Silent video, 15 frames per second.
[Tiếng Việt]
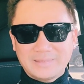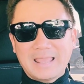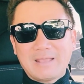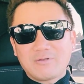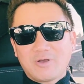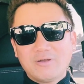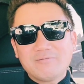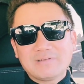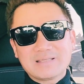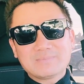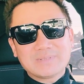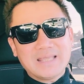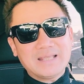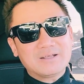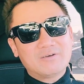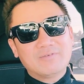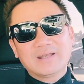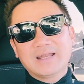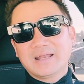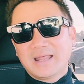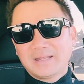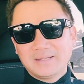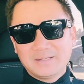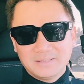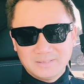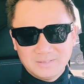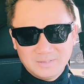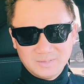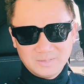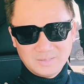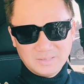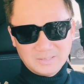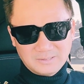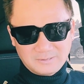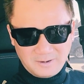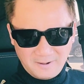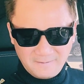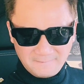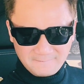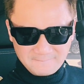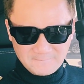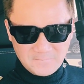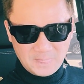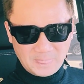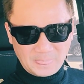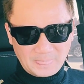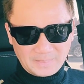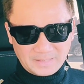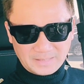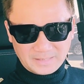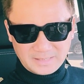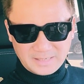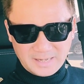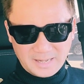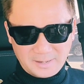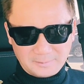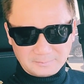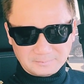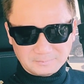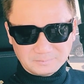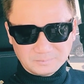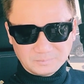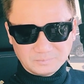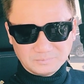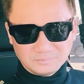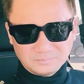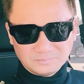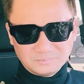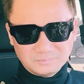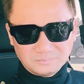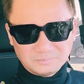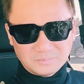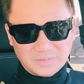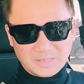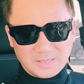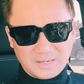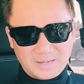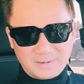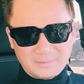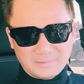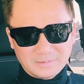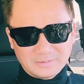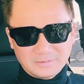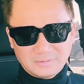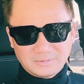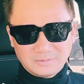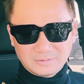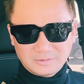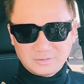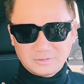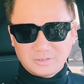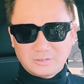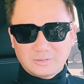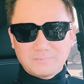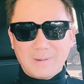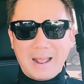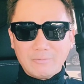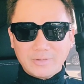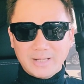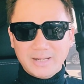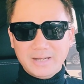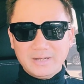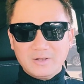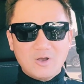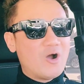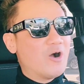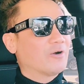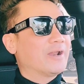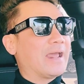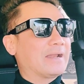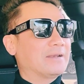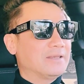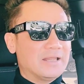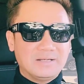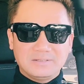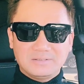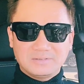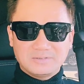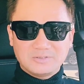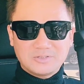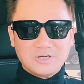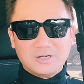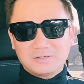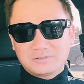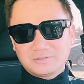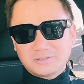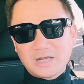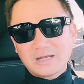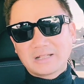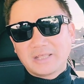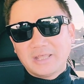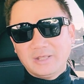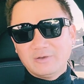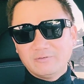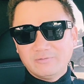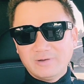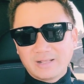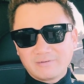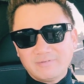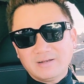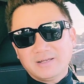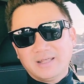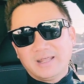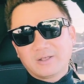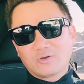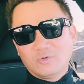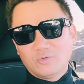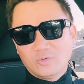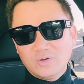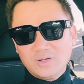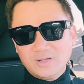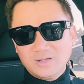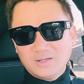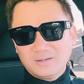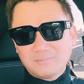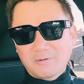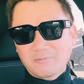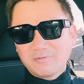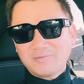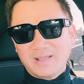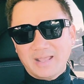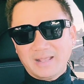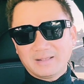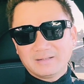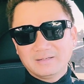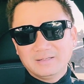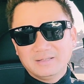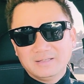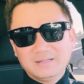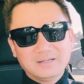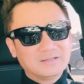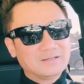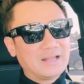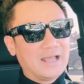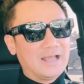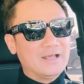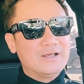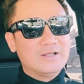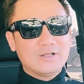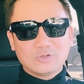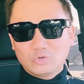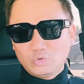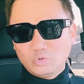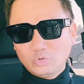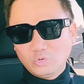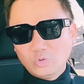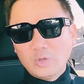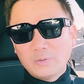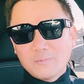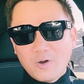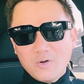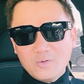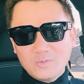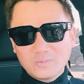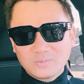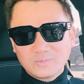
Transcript: theo dõi và xem xét cái vấn đề này đó thì um, uh, báo chí họ đã đăng lên rất rất là nhiều về cái vấn đề của bà Nguyễn Phương Hằng đã tuyên bố uh,